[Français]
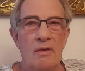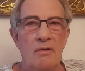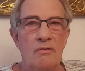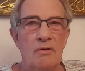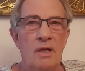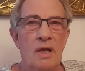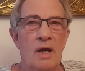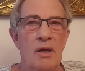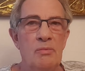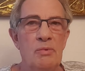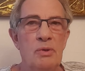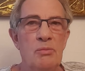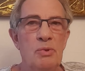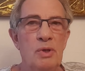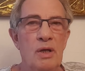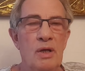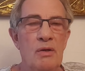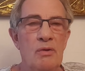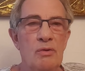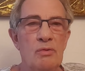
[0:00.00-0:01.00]
Voilà,
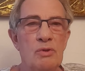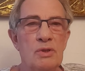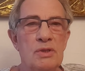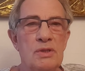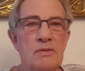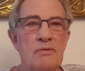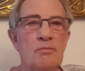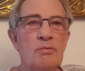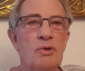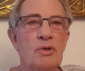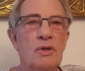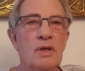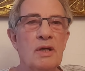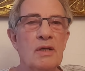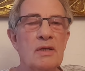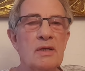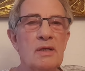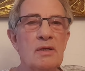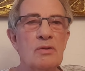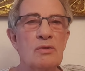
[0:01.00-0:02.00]
bébé lui aussi prendra
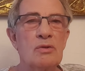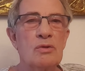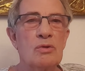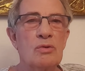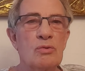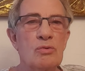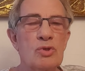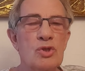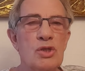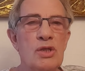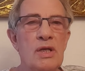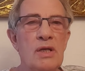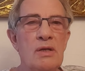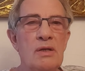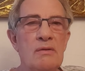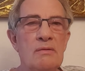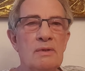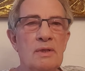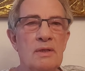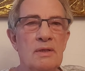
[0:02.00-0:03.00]
quelques
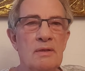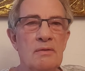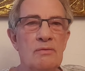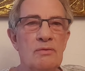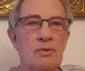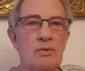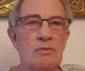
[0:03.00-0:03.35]
congés, hein,